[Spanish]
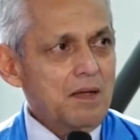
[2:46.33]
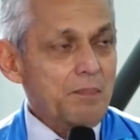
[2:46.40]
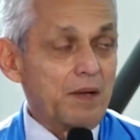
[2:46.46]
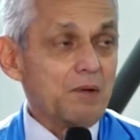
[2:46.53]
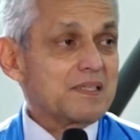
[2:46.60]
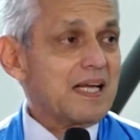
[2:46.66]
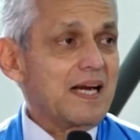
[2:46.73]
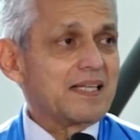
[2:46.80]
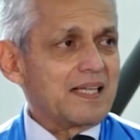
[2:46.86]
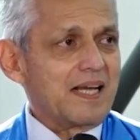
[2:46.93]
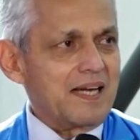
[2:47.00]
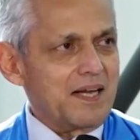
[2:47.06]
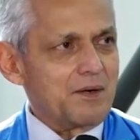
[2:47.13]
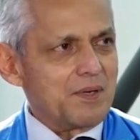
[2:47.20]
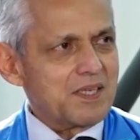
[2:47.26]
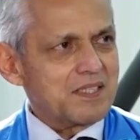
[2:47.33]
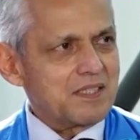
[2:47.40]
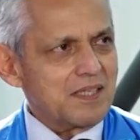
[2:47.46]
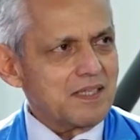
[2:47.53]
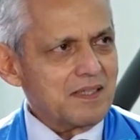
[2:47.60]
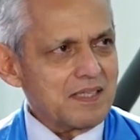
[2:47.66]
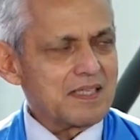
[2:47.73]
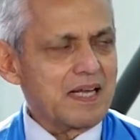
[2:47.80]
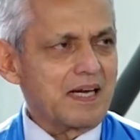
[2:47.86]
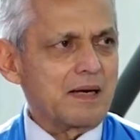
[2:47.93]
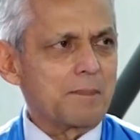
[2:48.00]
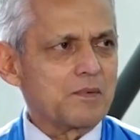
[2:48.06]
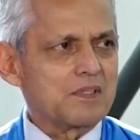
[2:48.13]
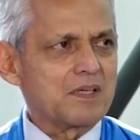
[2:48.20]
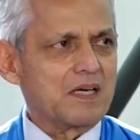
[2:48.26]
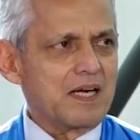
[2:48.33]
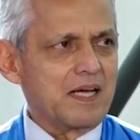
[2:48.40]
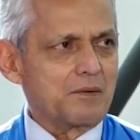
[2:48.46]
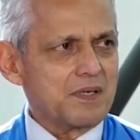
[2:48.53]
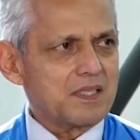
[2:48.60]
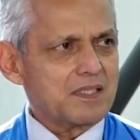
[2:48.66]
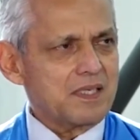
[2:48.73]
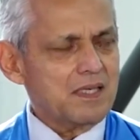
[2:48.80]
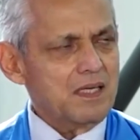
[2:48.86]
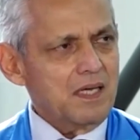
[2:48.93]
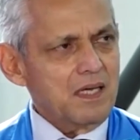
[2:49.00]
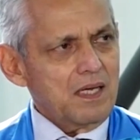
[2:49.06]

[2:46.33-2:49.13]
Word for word: pero esa es la tarea nuestra, esa es la responsabilidad nuestra